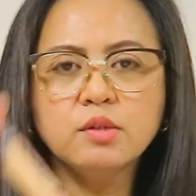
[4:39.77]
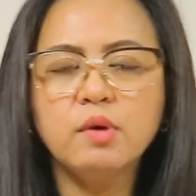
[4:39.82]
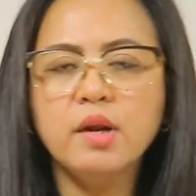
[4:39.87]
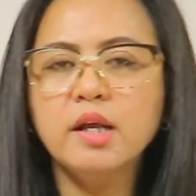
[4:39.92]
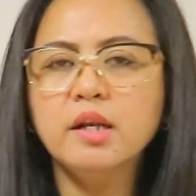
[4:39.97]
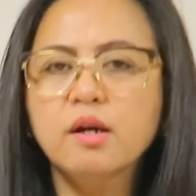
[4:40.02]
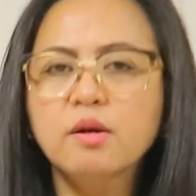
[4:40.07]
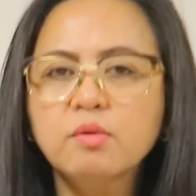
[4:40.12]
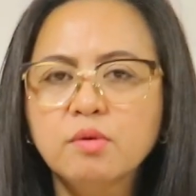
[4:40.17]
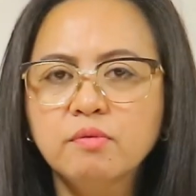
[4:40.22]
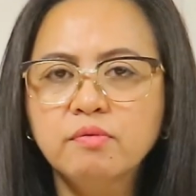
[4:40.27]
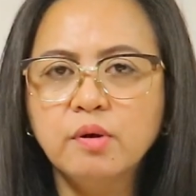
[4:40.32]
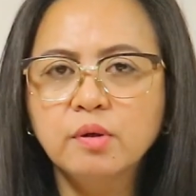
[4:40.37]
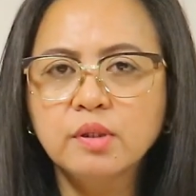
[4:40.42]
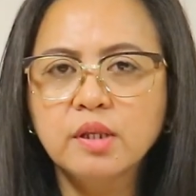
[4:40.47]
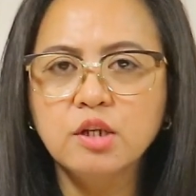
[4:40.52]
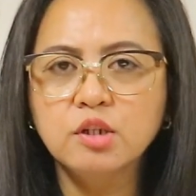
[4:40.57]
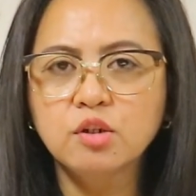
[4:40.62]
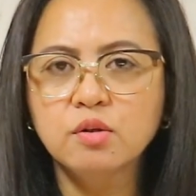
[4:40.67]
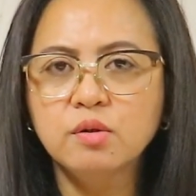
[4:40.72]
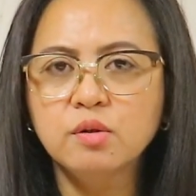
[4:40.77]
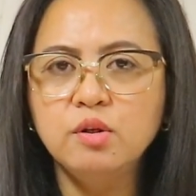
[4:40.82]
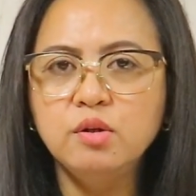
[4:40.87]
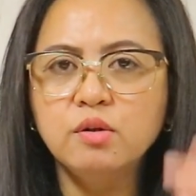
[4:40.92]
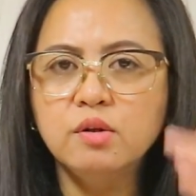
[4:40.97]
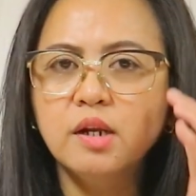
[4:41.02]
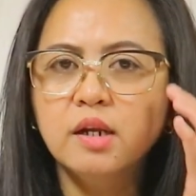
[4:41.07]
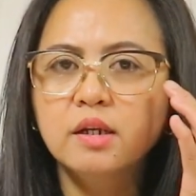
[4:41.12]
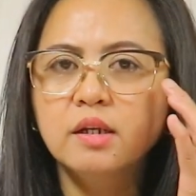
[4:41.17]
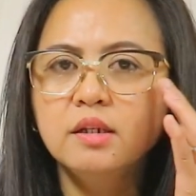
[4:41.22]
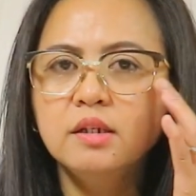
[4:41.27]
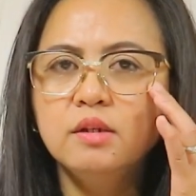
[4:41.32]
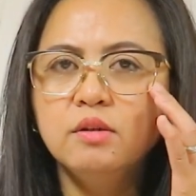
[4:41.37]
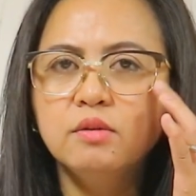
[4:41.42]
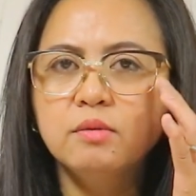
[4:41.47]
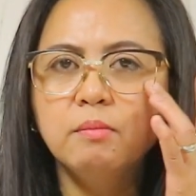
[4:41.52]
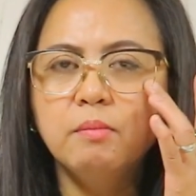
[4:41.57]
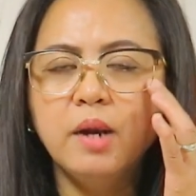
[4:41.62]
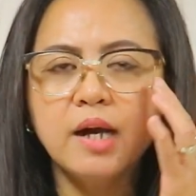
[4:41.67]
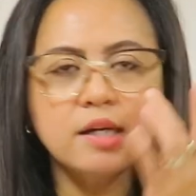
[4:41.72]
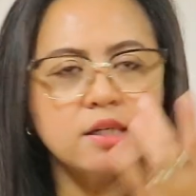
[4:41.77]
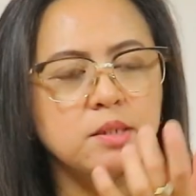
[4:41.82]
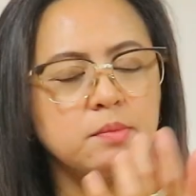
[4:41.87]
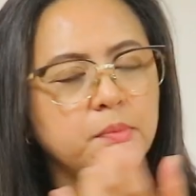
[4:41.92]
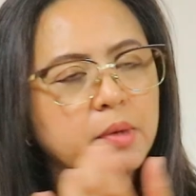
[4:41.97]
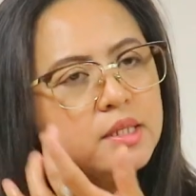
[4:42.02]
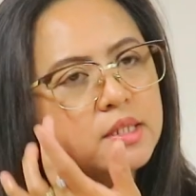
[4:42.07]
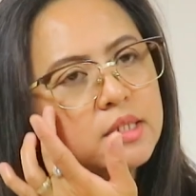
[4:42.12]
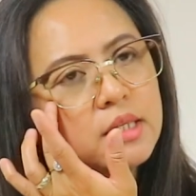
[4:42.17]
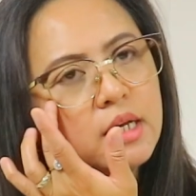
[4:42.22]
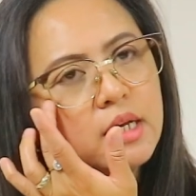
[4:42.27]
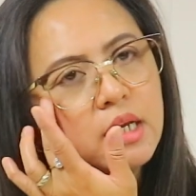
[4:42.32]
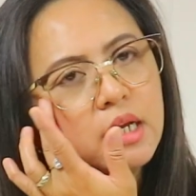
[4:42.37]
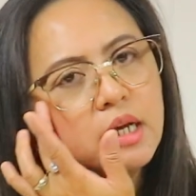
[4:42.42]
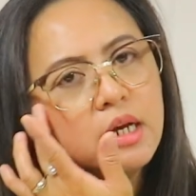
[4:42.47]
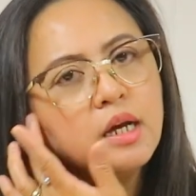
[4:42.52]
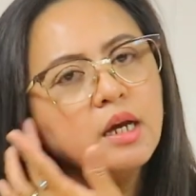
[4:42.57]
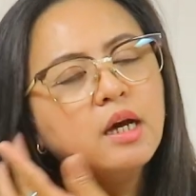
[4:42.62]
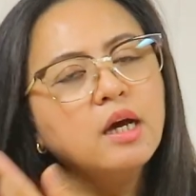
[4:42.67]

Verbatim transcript: Wala na akong foundation. Yun lang yung black spots na, na,